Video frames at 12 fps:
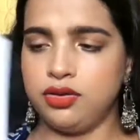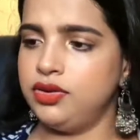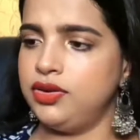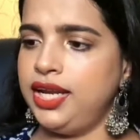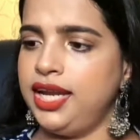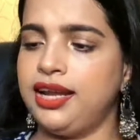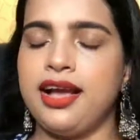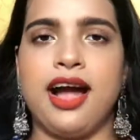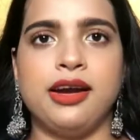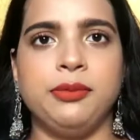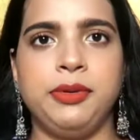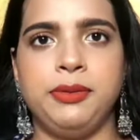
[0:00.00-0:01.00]
उन्होंने एक
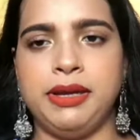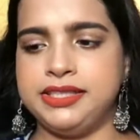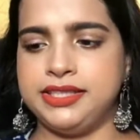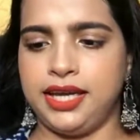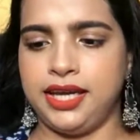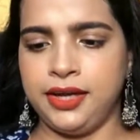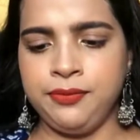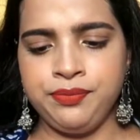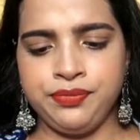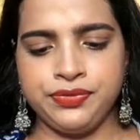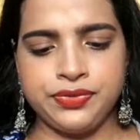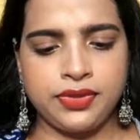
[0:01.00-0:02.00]
कार्ड भी भेजा है
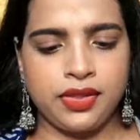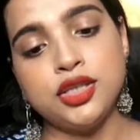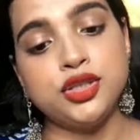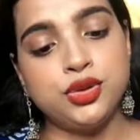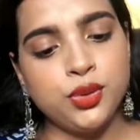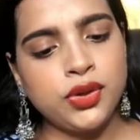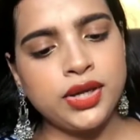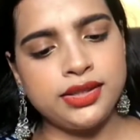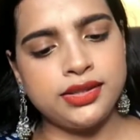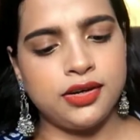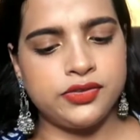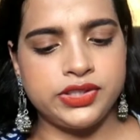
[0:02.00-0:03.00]
जूप के
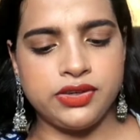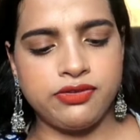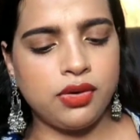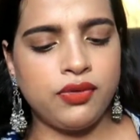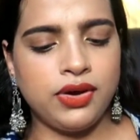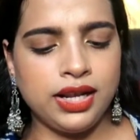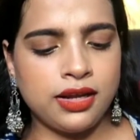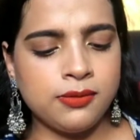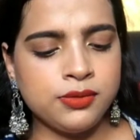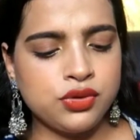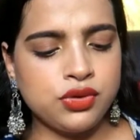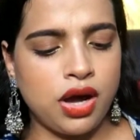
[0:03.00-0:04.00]
तरफ से
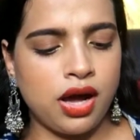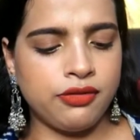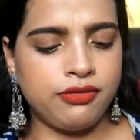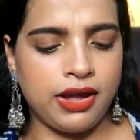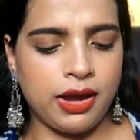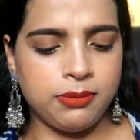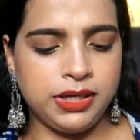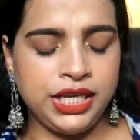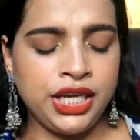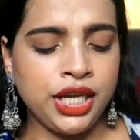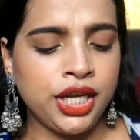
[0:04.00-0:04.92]
वेलकम टू आर फैमिली